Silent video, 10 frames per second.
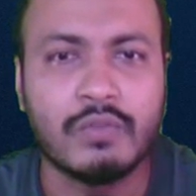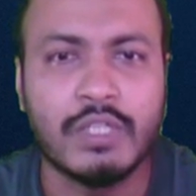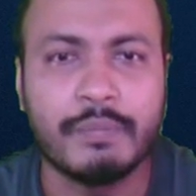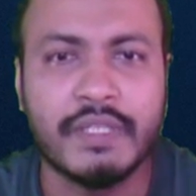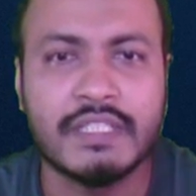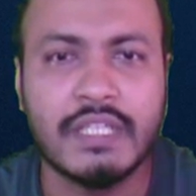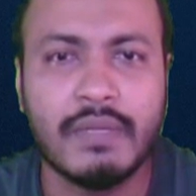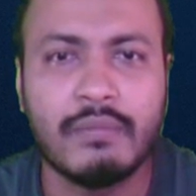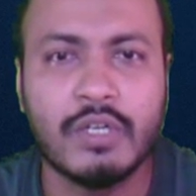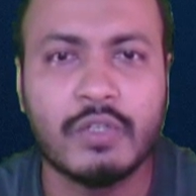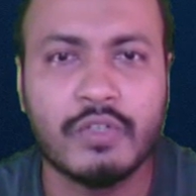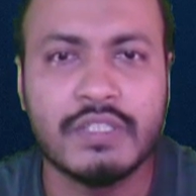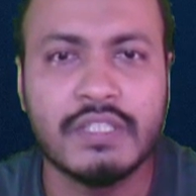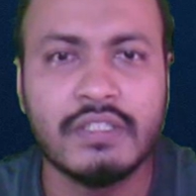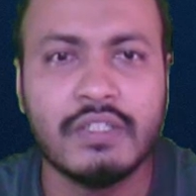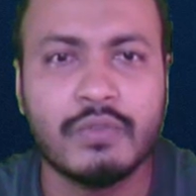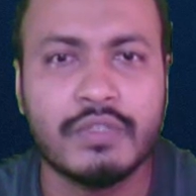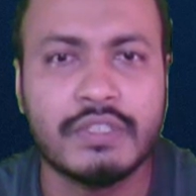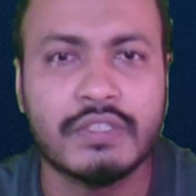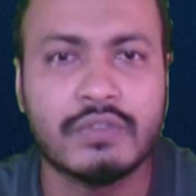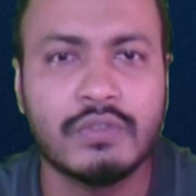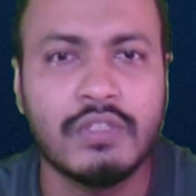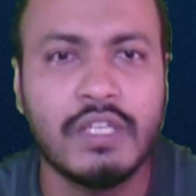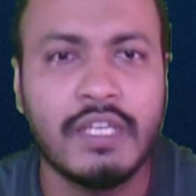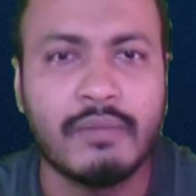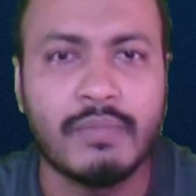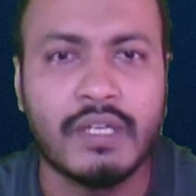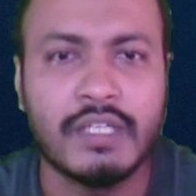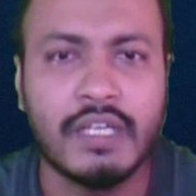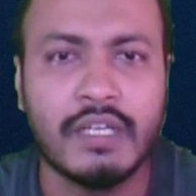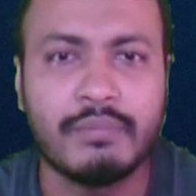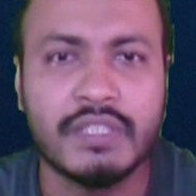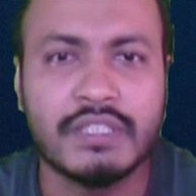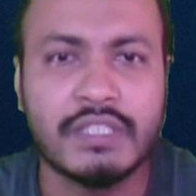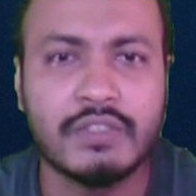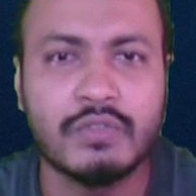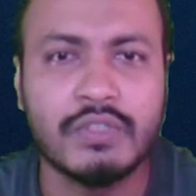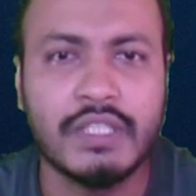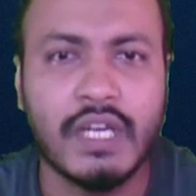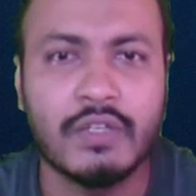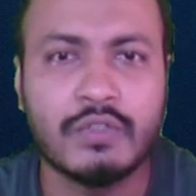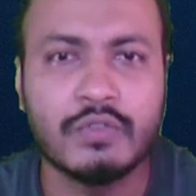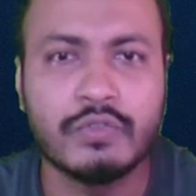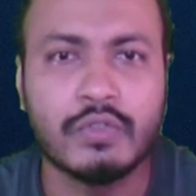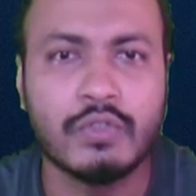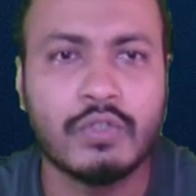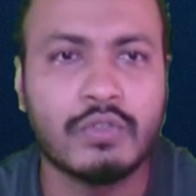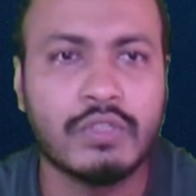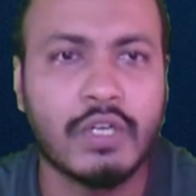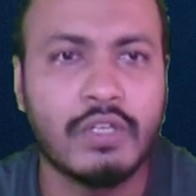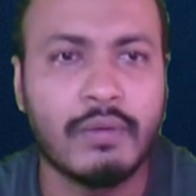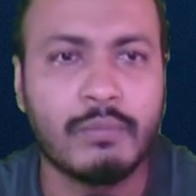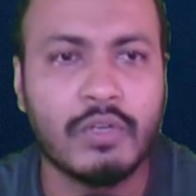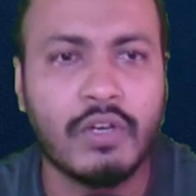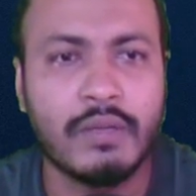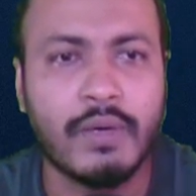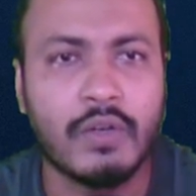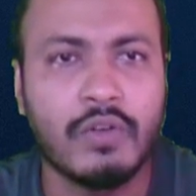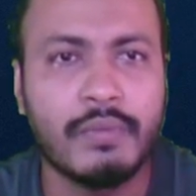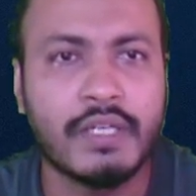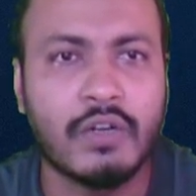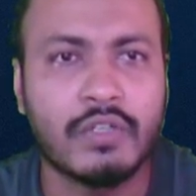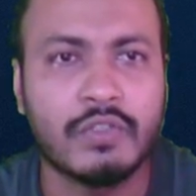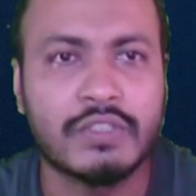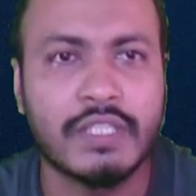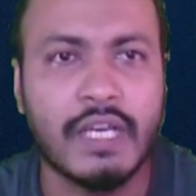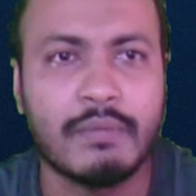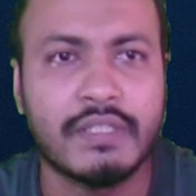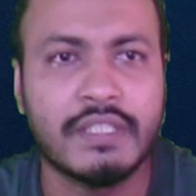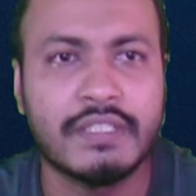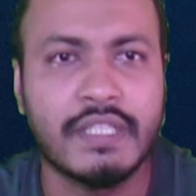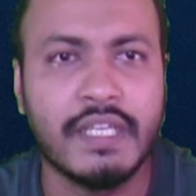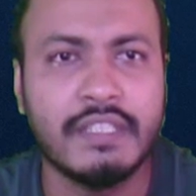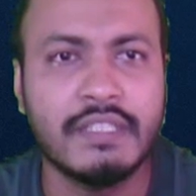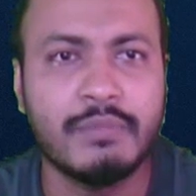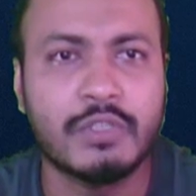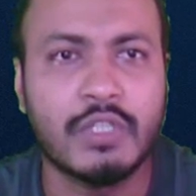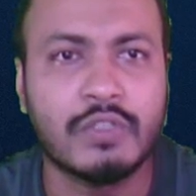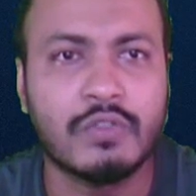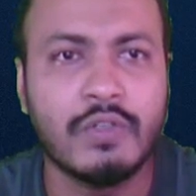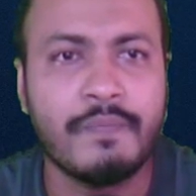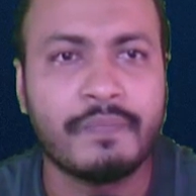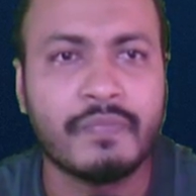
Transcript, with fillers: ওনার পিকচার ব্যবহার করেছেন হুইচ ইজ কুল বাট পিকচারটা যদি আর একটু ছোটো হতো তাহলে আমার মনে হয় ভালো হবে কারণটা হচ্ছে আমাদের যে এই যে বিষয়গুলো